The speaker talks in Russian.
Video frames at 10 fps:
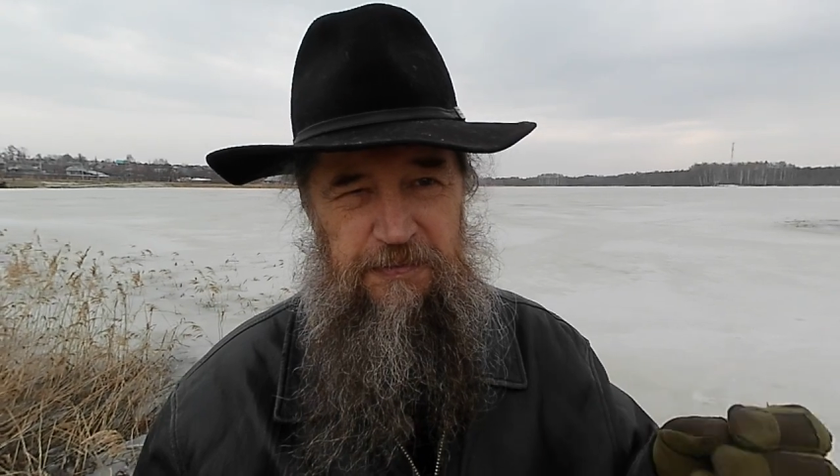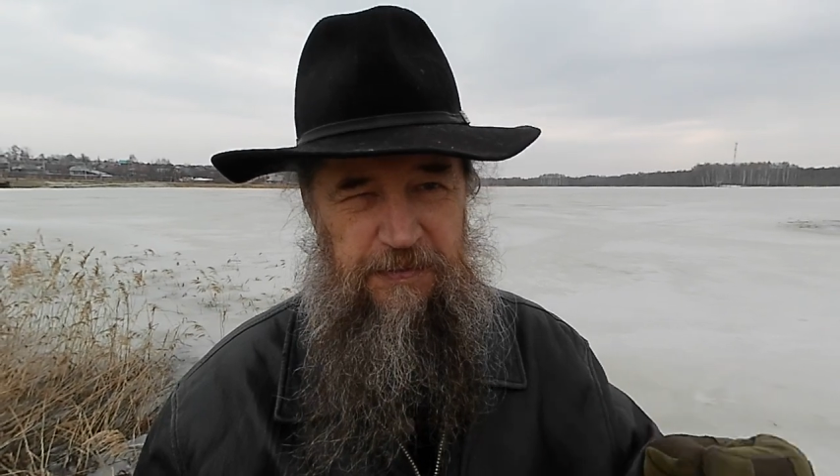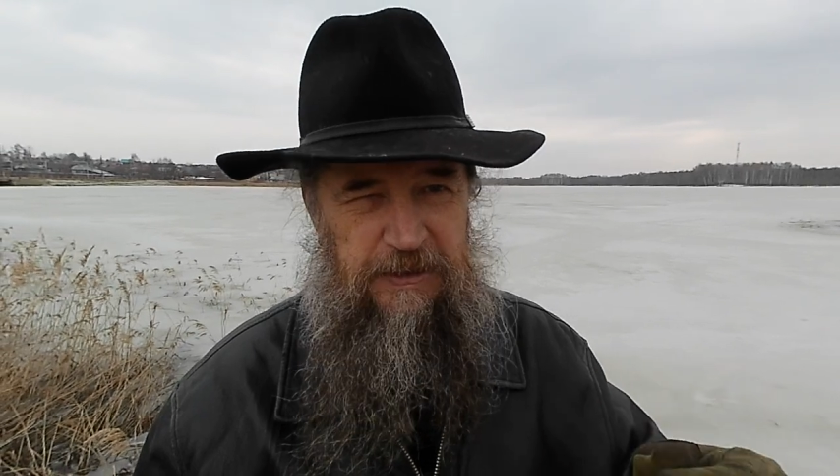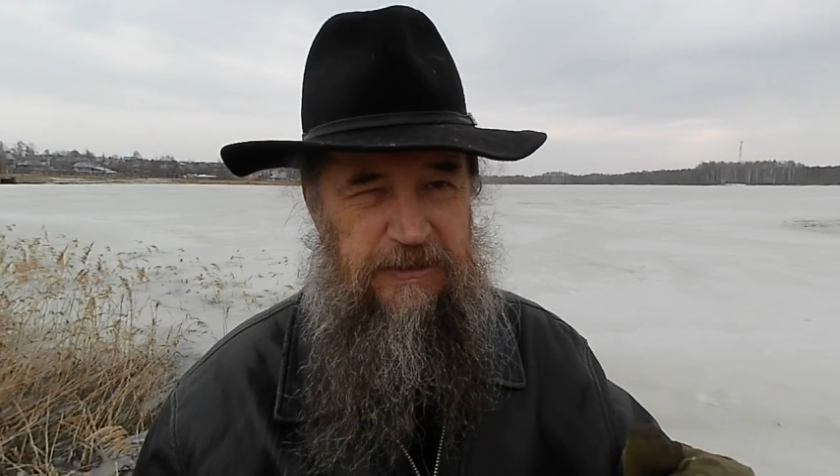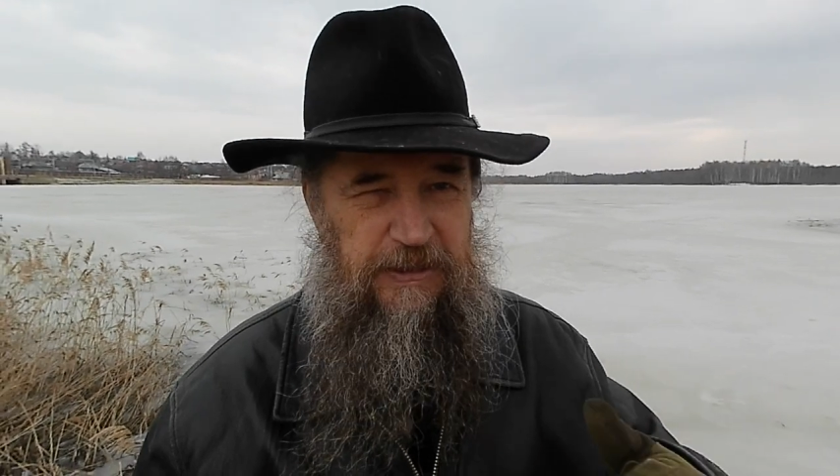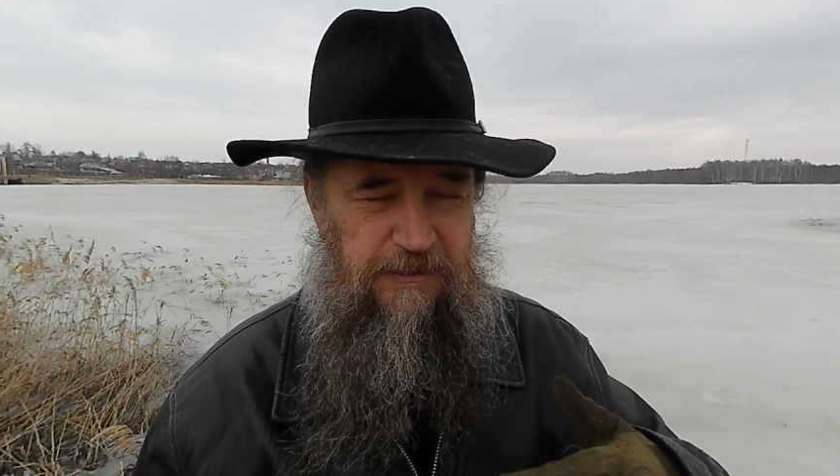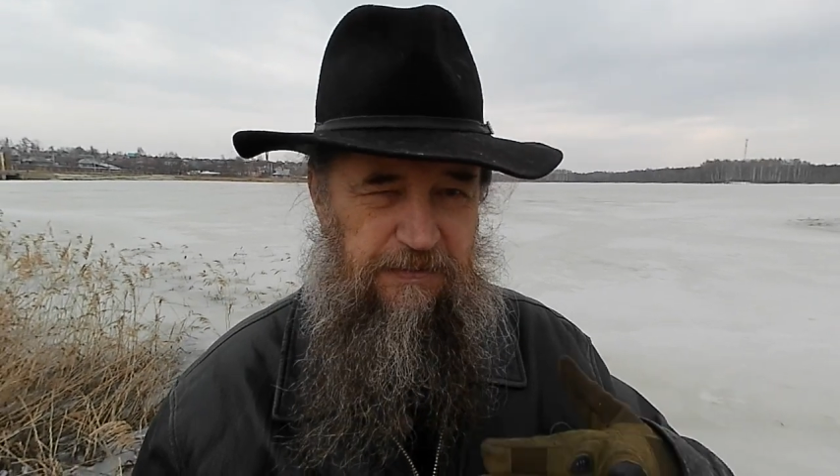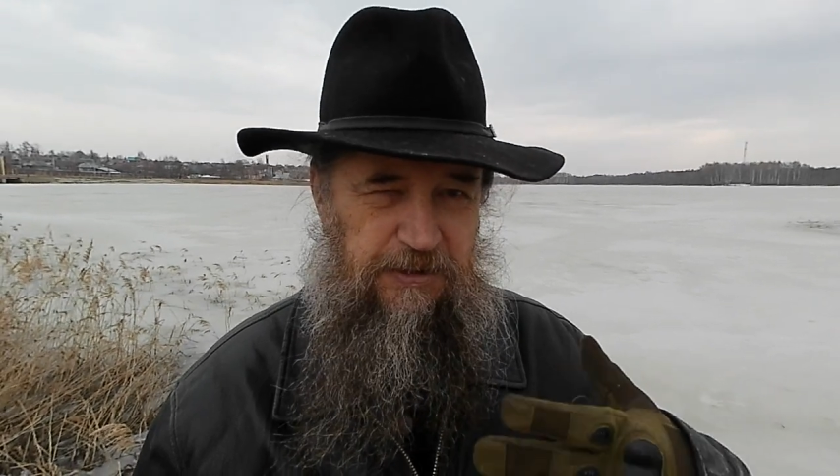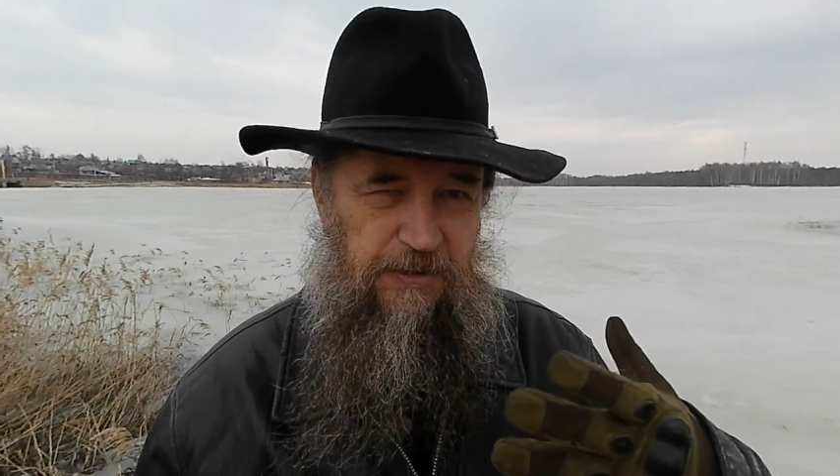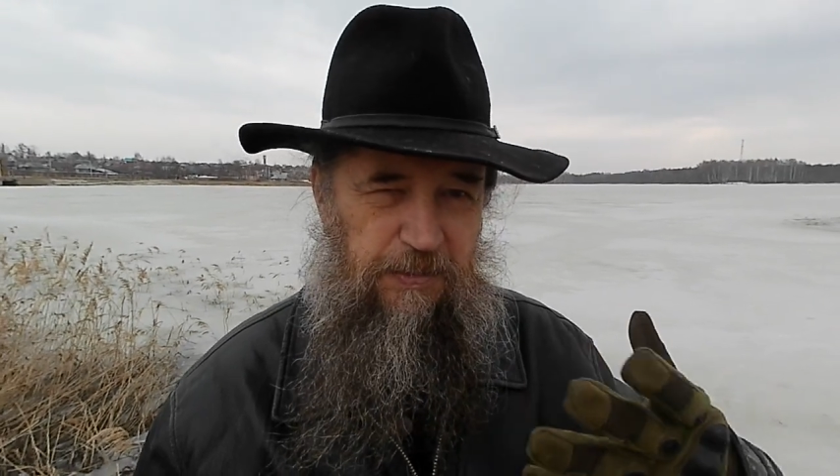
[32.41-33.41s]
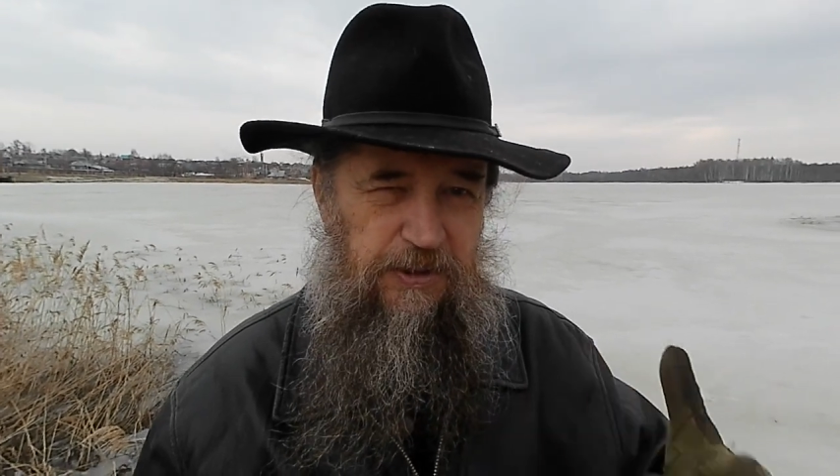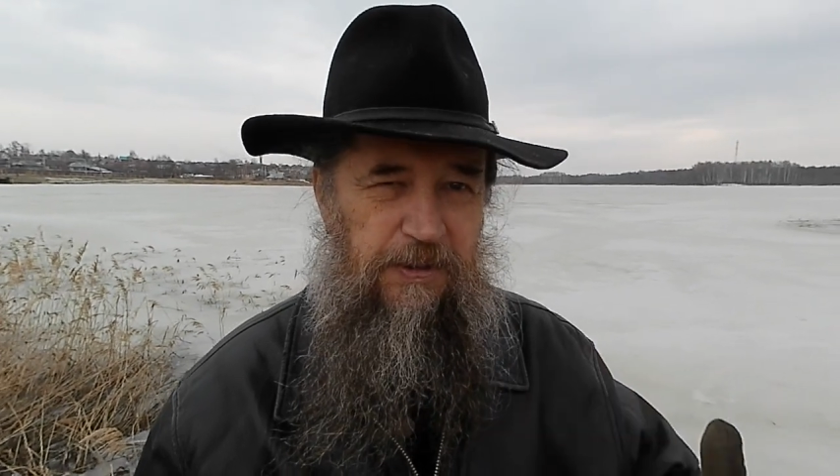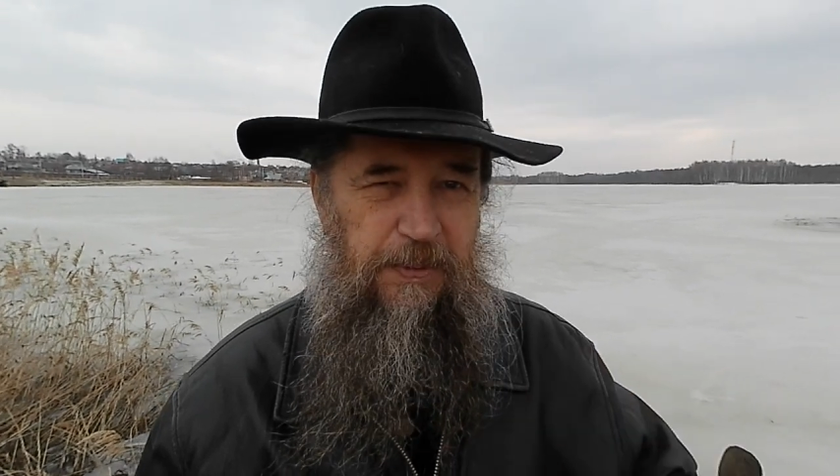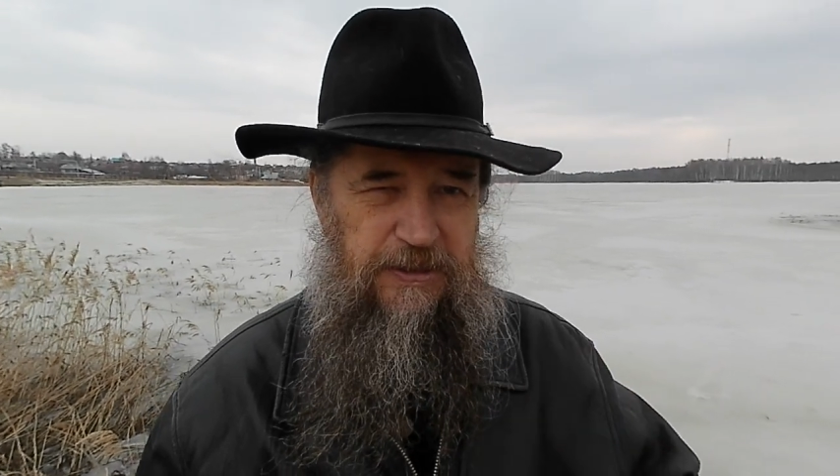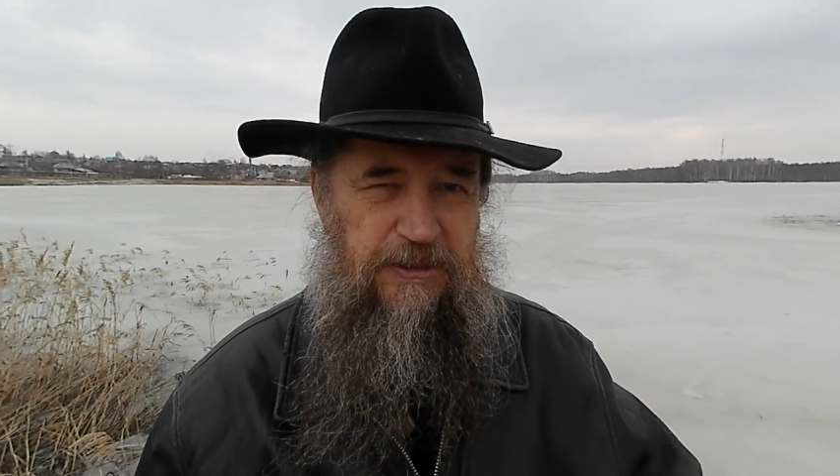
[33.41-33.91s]
рассказывать, чтобы
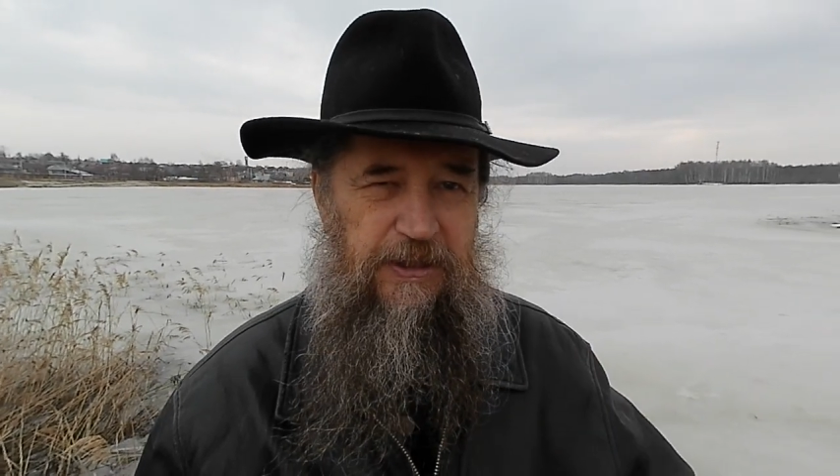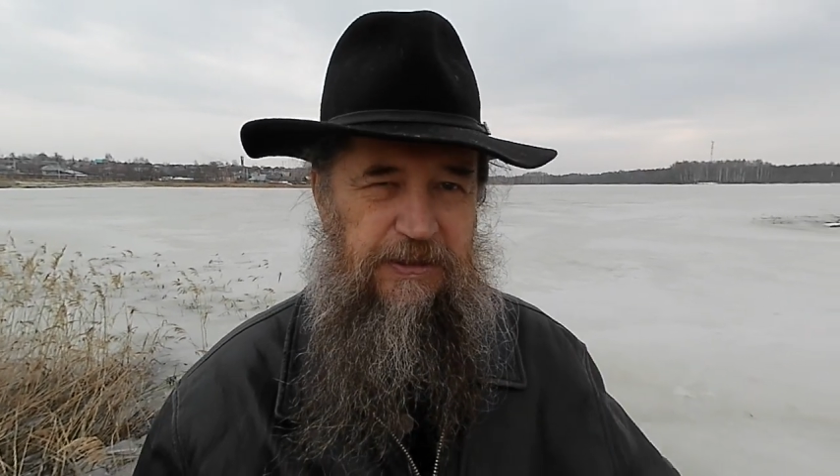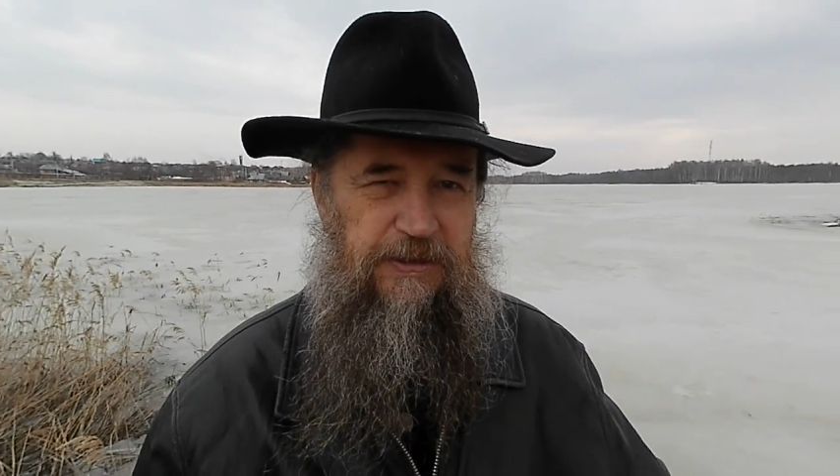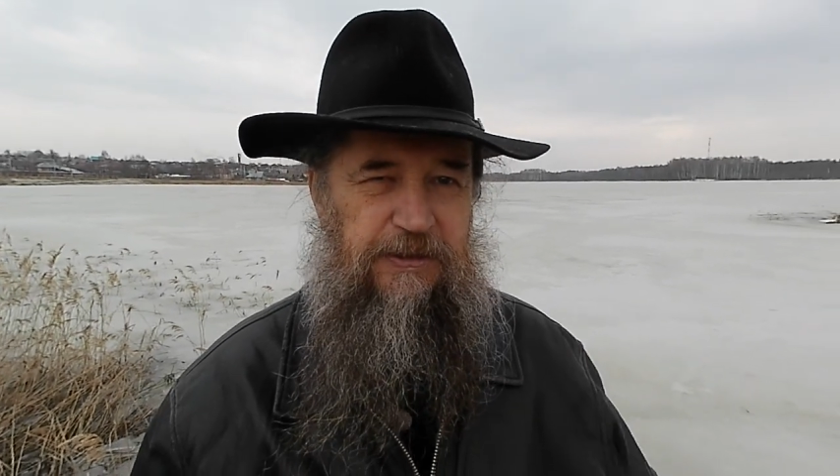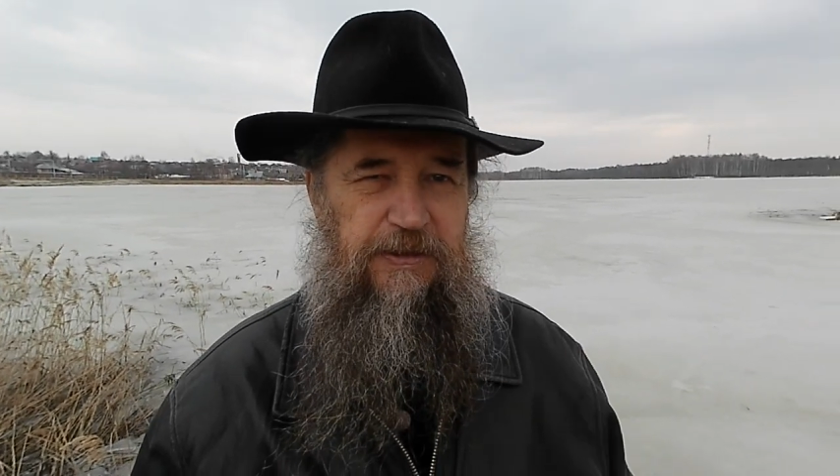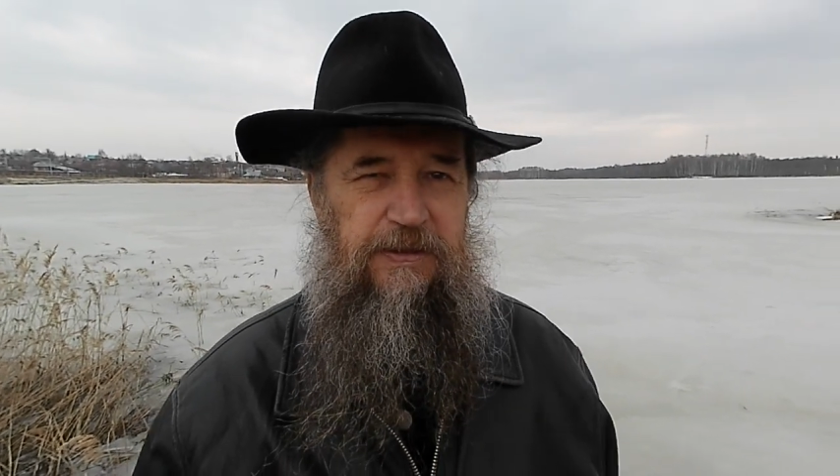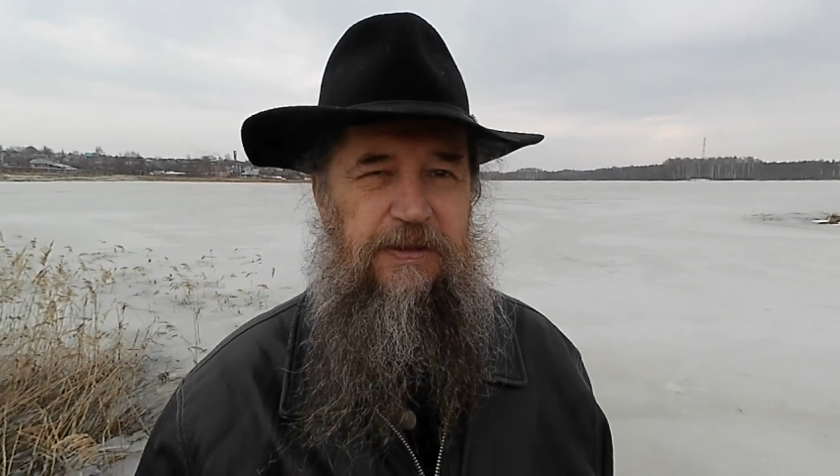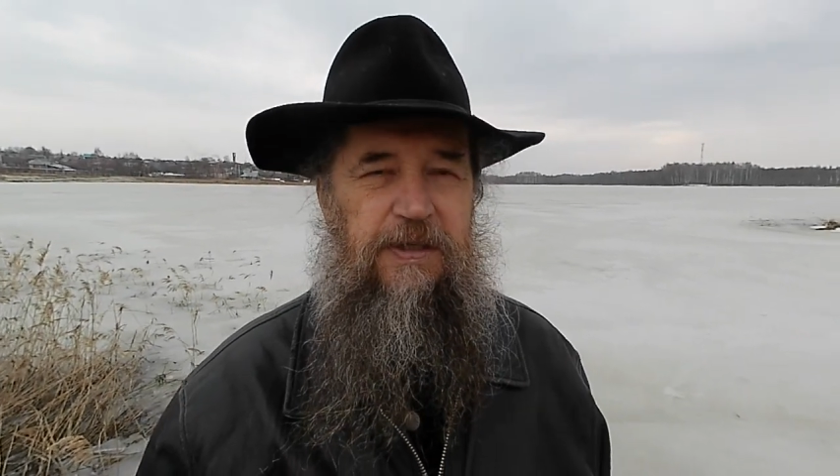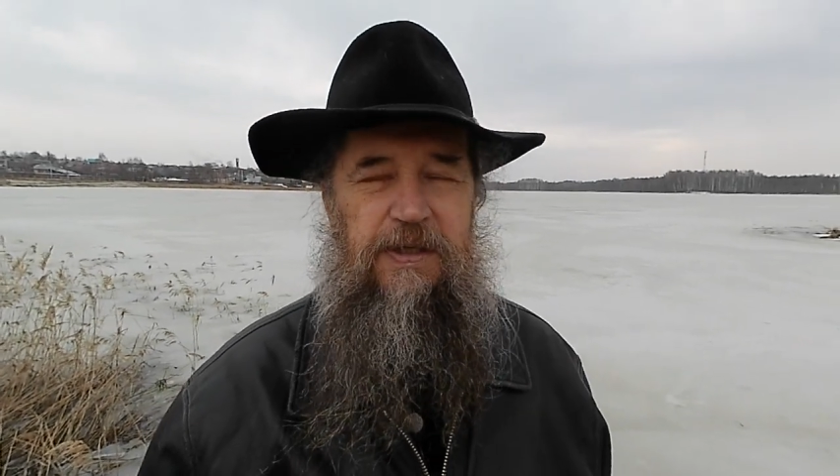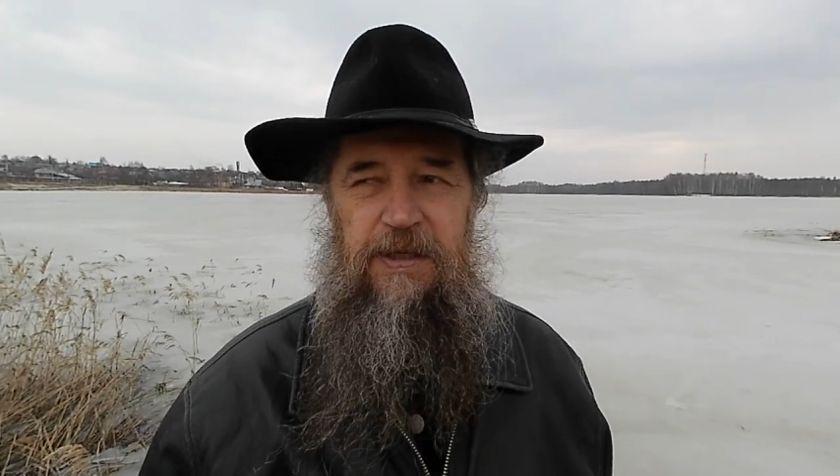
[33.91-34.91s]
не обозначить и